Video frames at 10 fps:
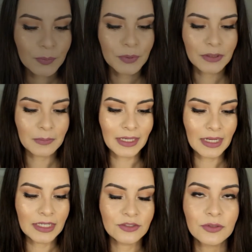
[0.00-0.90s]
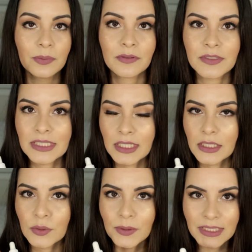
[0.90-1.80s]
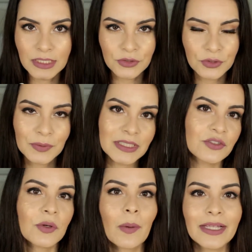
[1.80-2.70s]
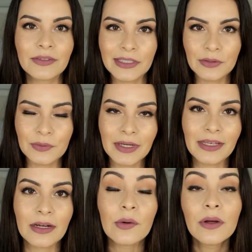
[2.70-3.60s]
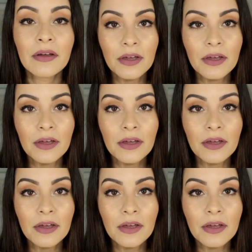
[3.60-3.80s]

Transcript: por embalagem, para você que nunca assistiu este quadro aqui no canal,